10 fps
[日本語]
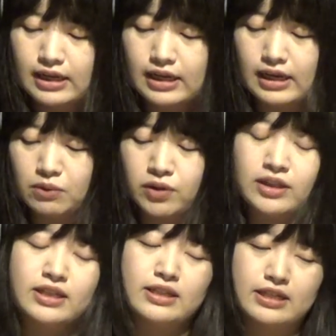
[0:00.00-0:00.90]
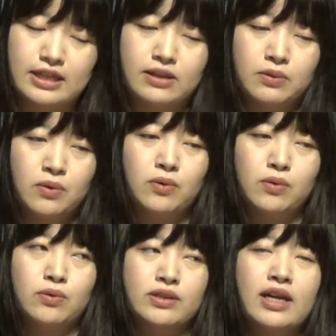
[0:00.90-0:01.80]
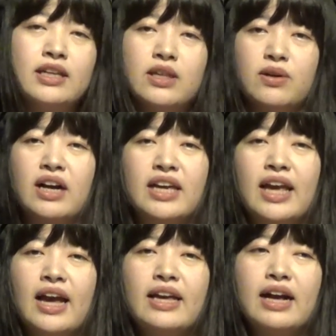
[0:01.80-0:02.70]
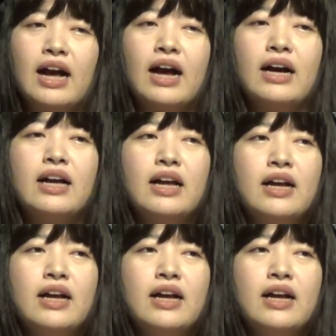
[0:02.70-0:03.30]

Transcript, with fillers: えー、小日向さんのこの3人の掛け合いが